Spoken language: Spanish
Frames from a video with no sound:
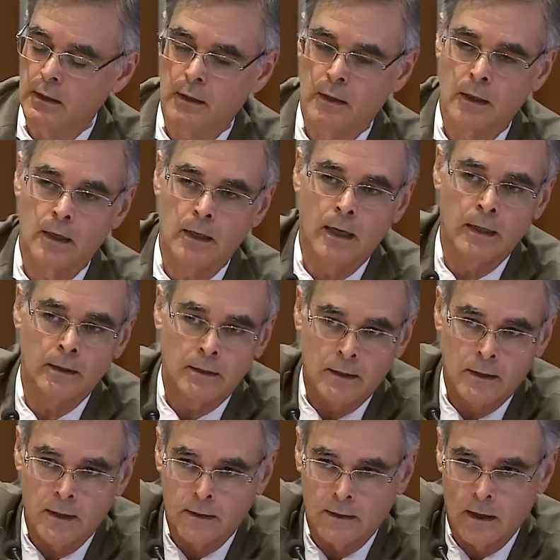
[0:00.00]
de la
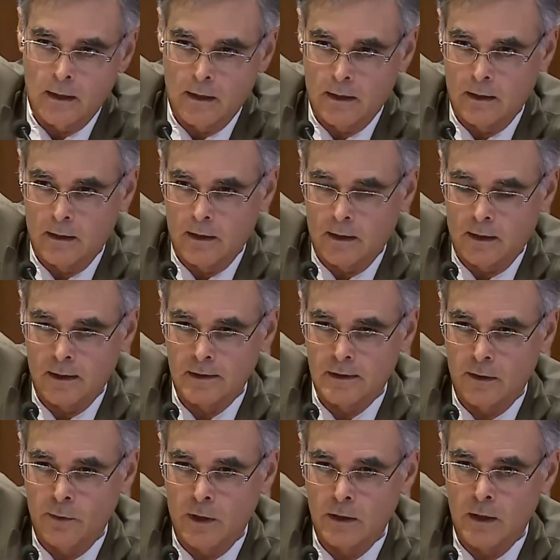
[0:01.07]
etiqueta que
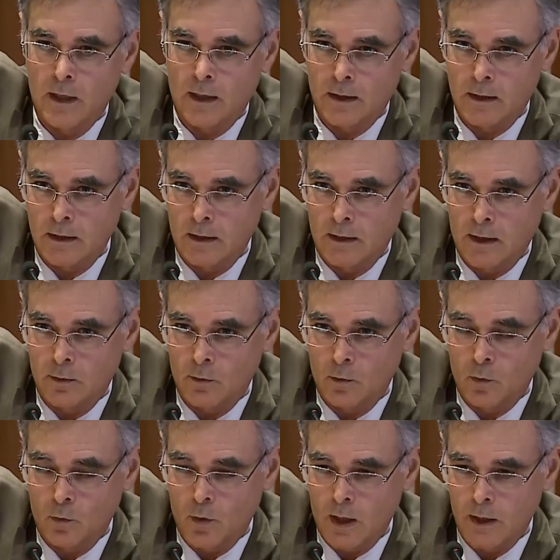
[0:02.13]
se vende aquí en
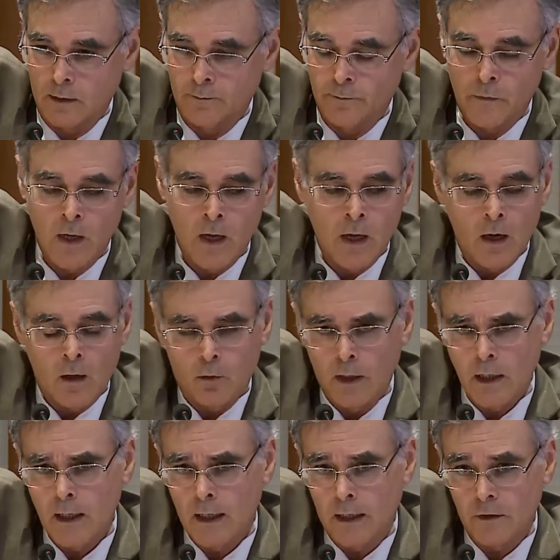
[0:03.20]
Uruguay. ¿Cuál es la